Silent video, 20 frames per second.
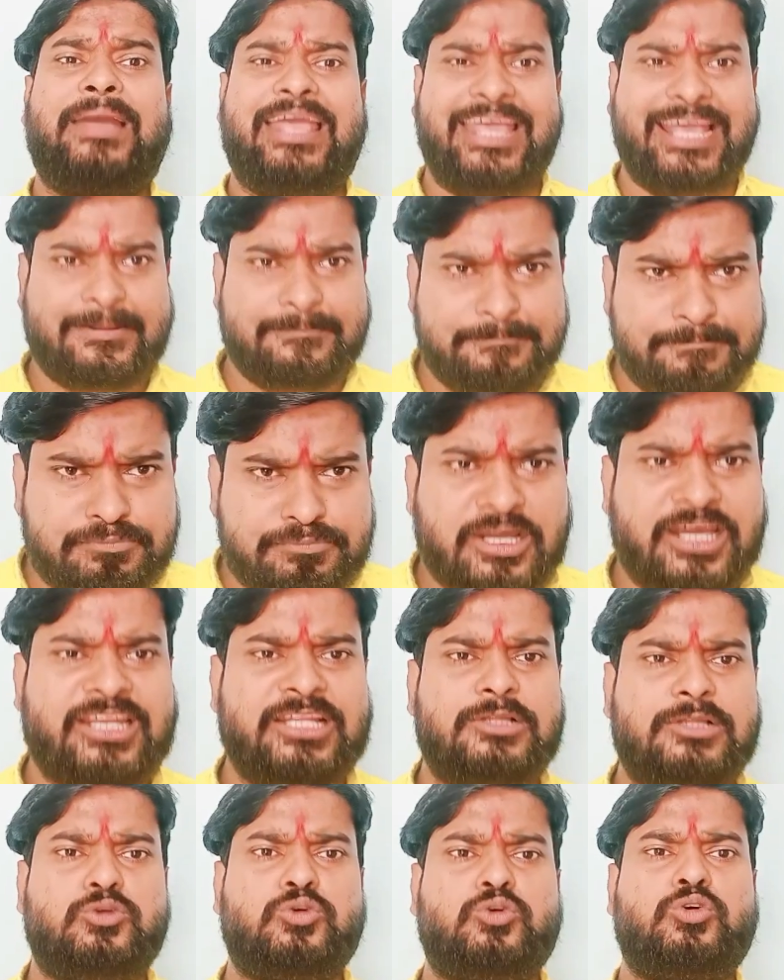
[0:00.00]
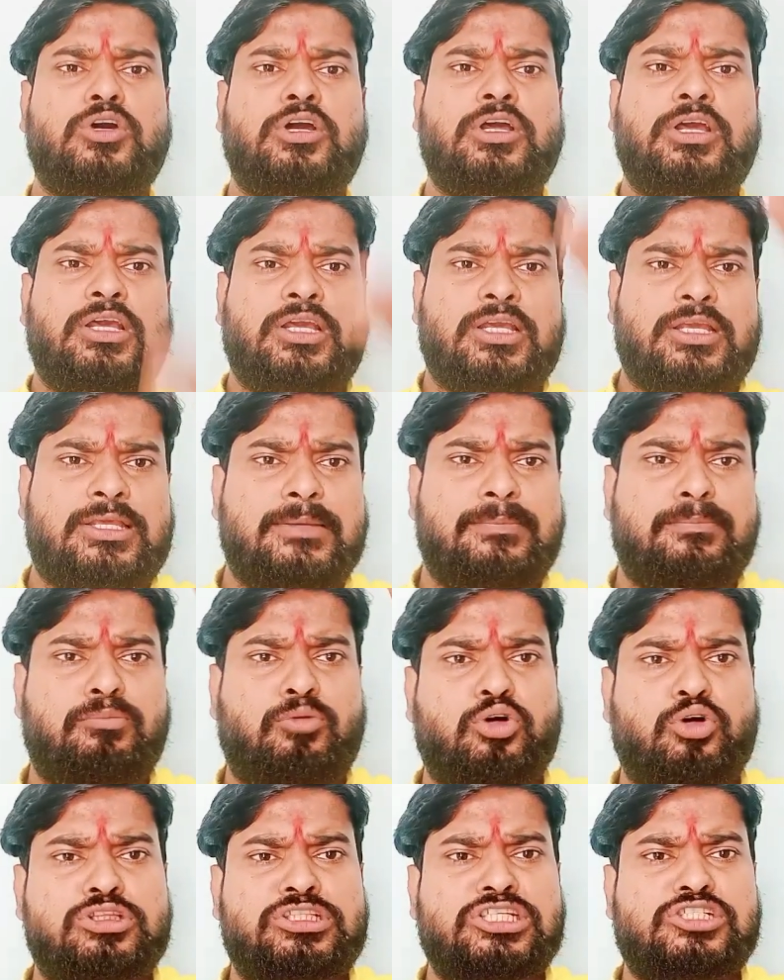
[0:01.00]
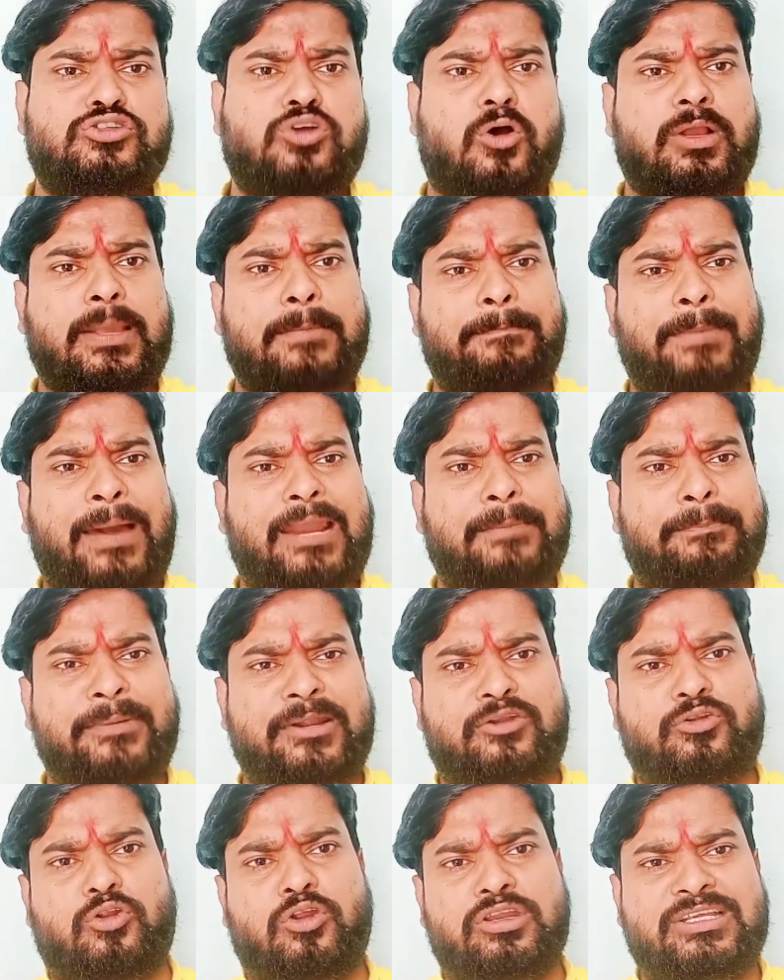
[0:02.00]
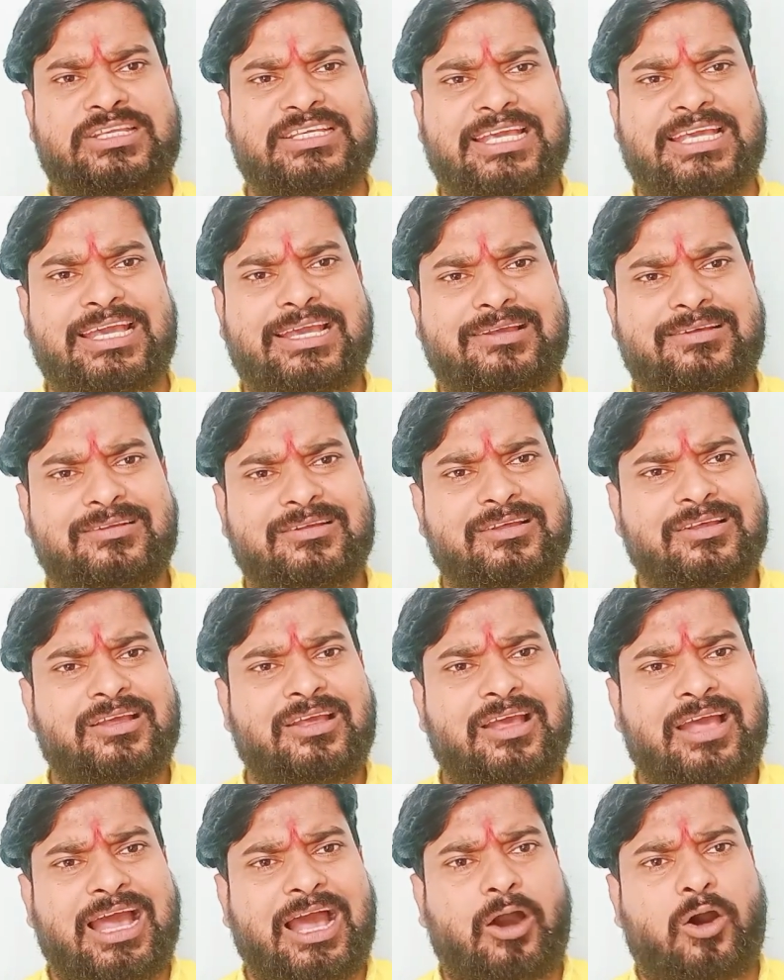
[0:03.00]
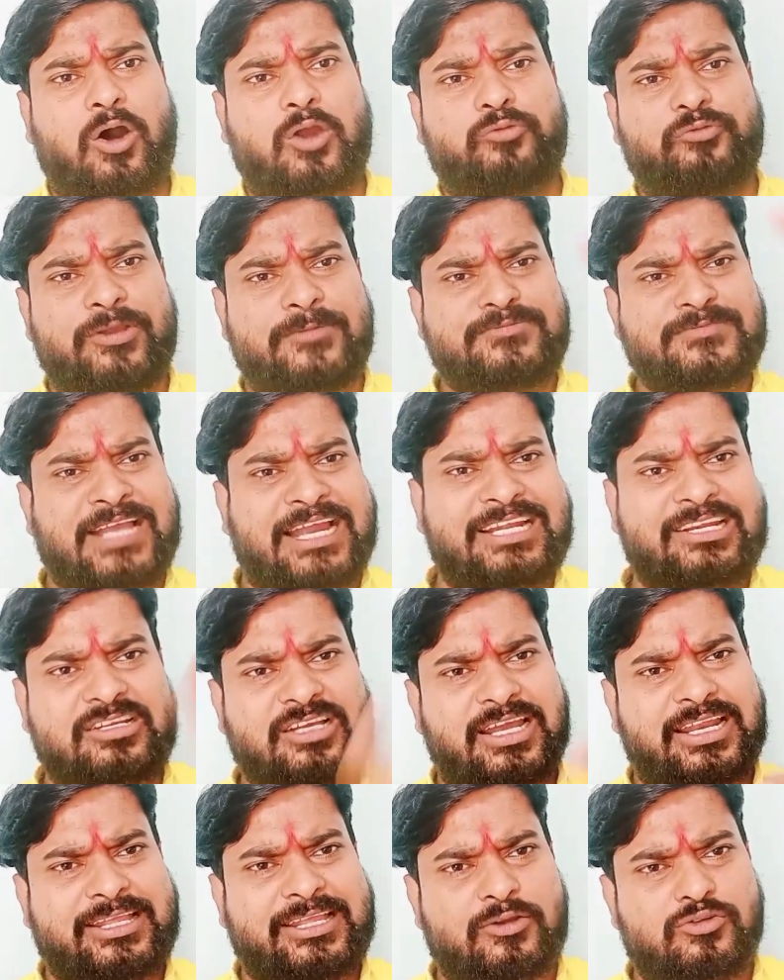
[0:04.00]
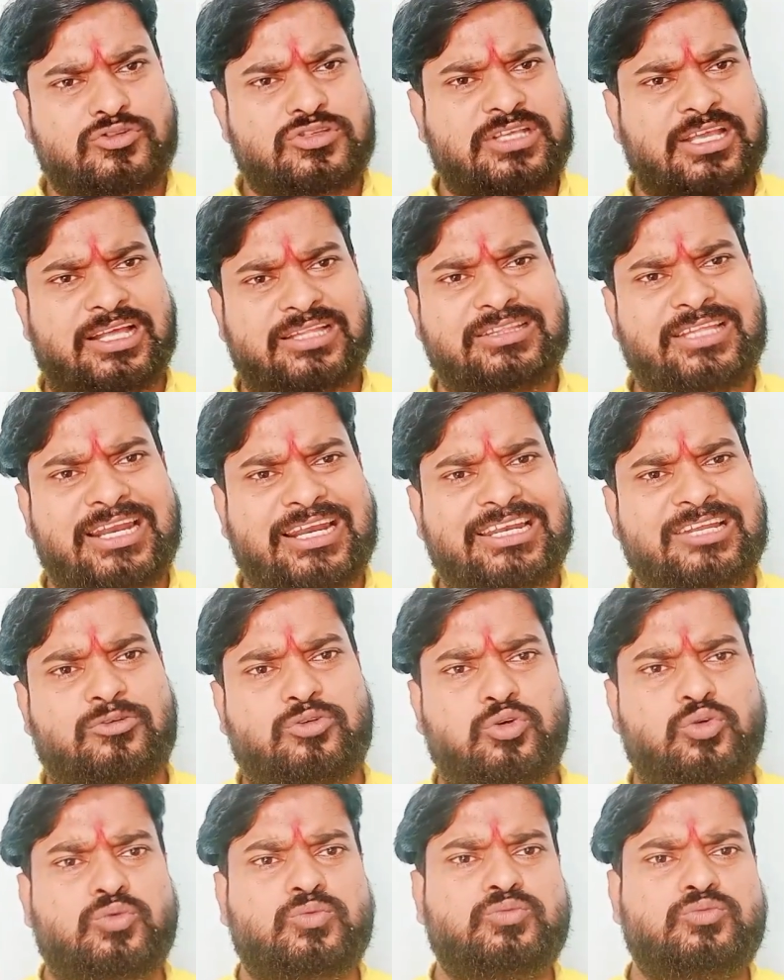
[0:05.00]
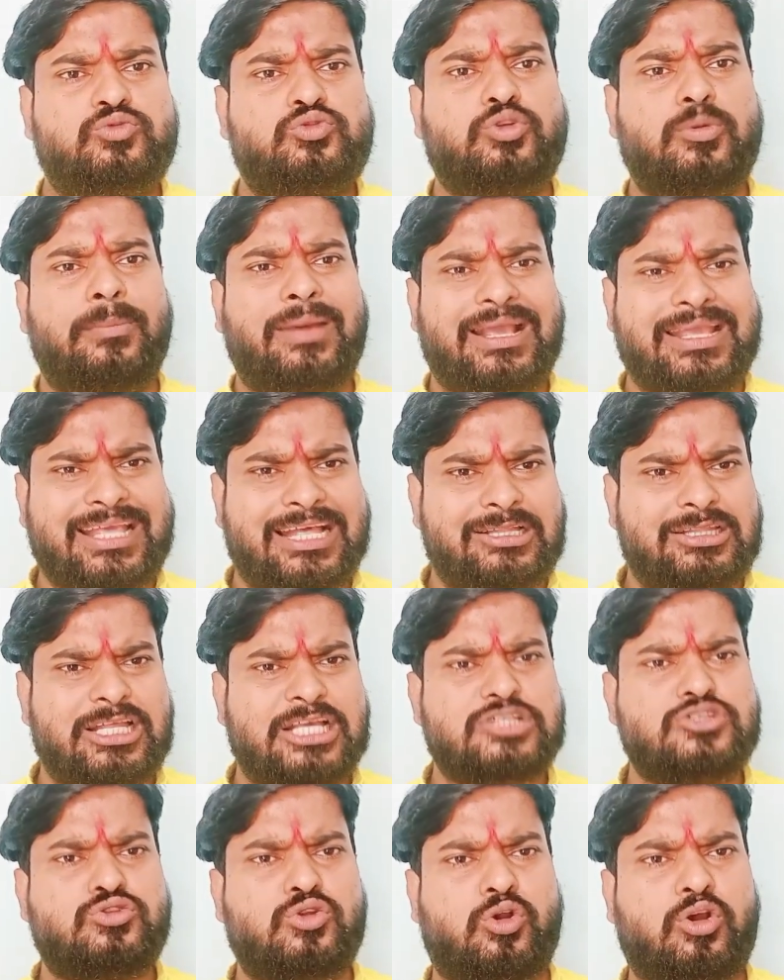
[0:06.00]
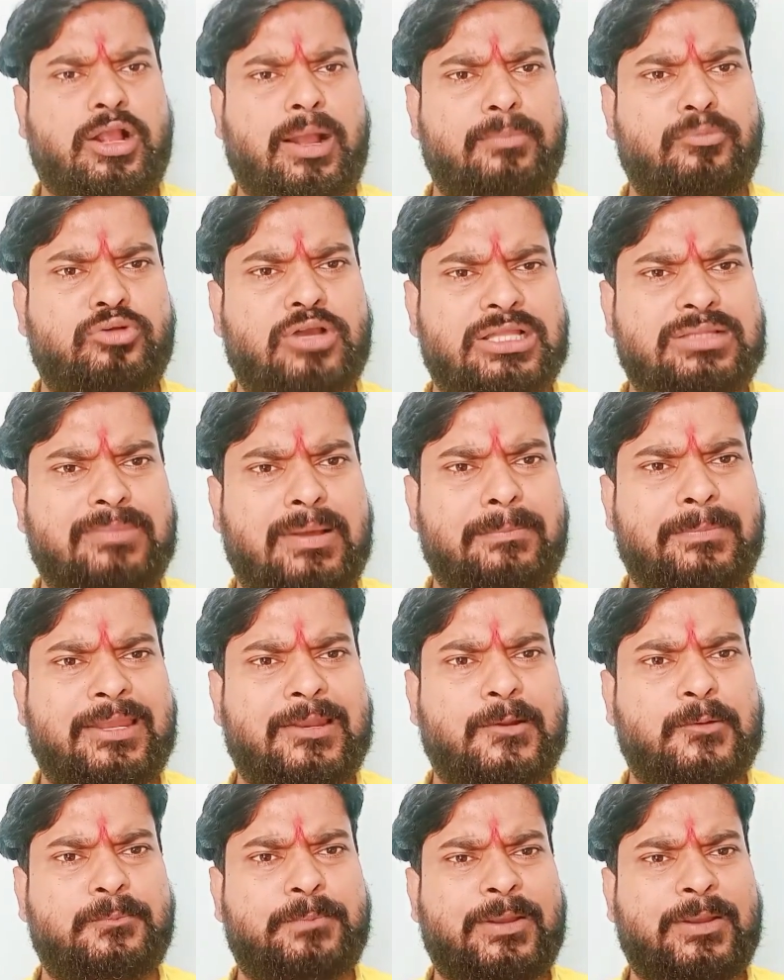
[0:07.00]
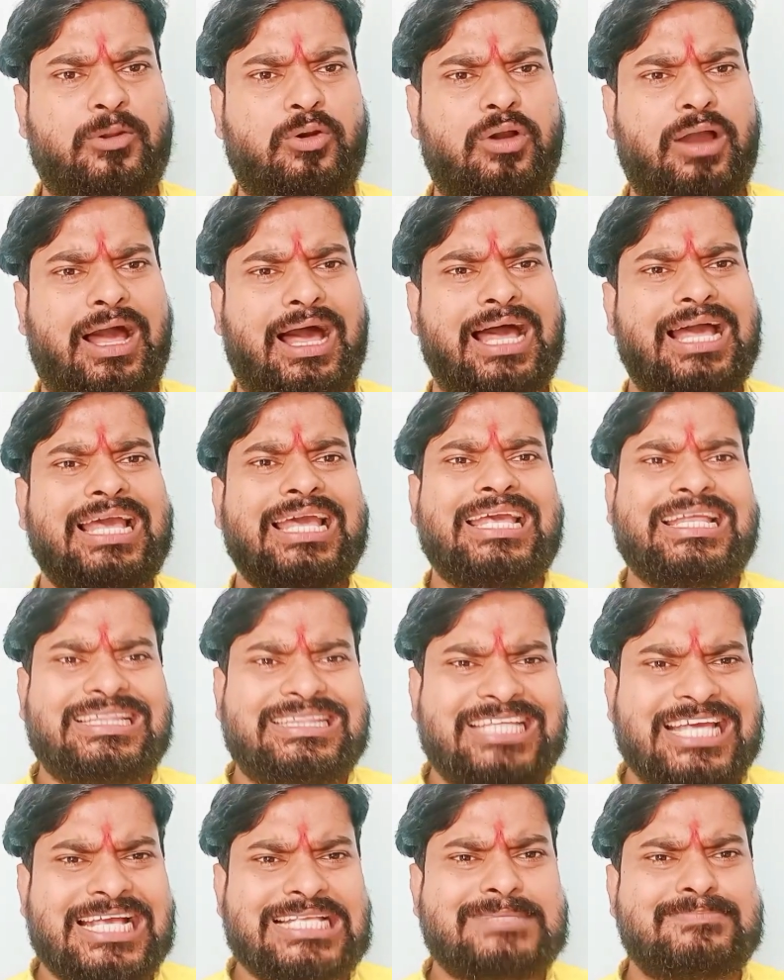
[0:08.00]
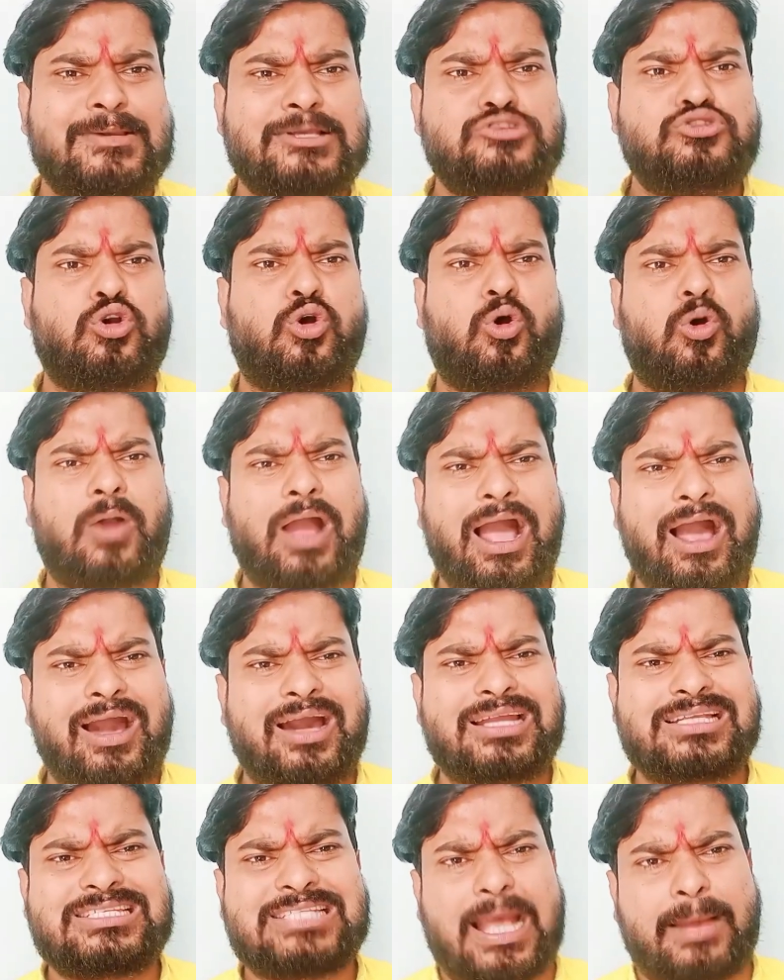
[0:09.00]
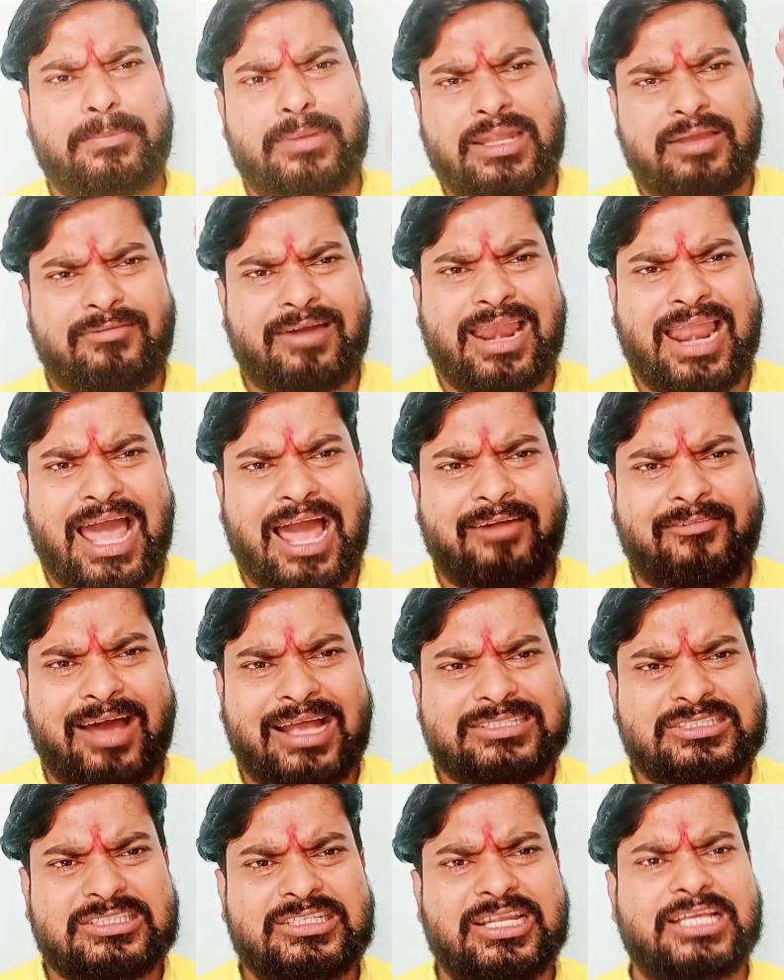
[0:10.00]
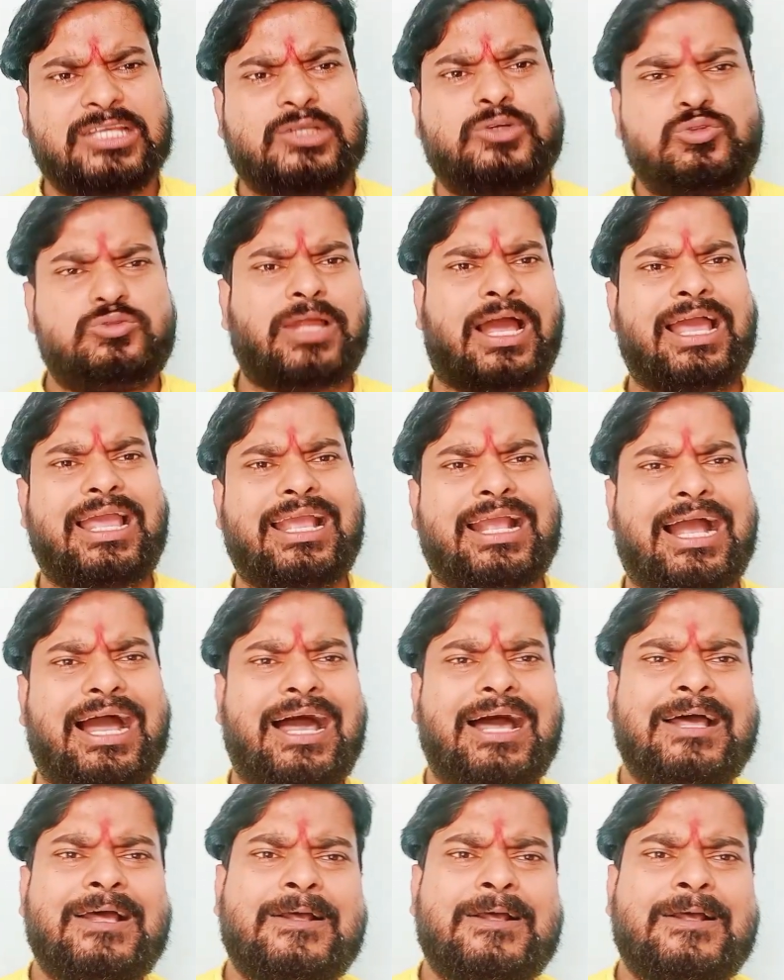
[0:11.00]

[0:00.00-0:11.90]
मैं एक खरीद दूँ कि मोदी सौ के पार पेट्रोल किए और वेबसाइट करके उसके अंदर लिखूं तो मैं क्या देशद्रोह का मुकदमा मेरे ऊपर होगा देश में जो होगा अगर सामने वाला आवाज नहीं उठाएगा